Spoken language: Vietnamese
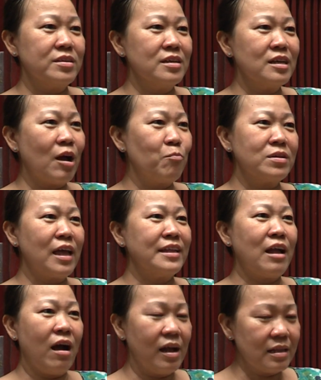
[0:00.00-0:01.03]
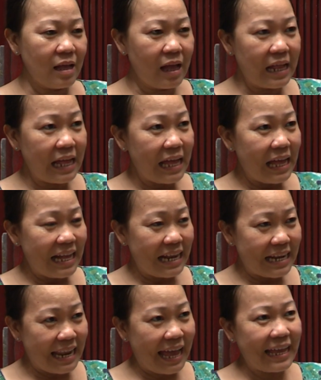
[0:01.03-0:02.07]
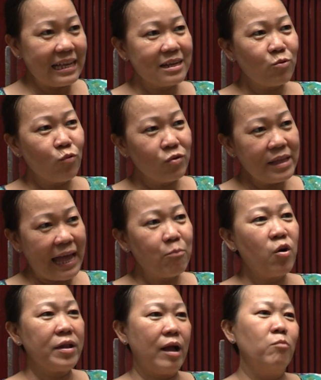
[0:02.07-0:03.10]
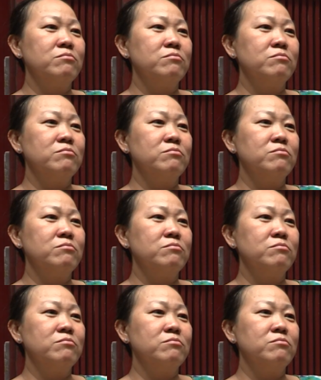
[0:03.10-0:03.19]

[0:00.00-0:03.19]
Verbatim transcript: chứ không có thể nợ lại của nhà ông hội đồng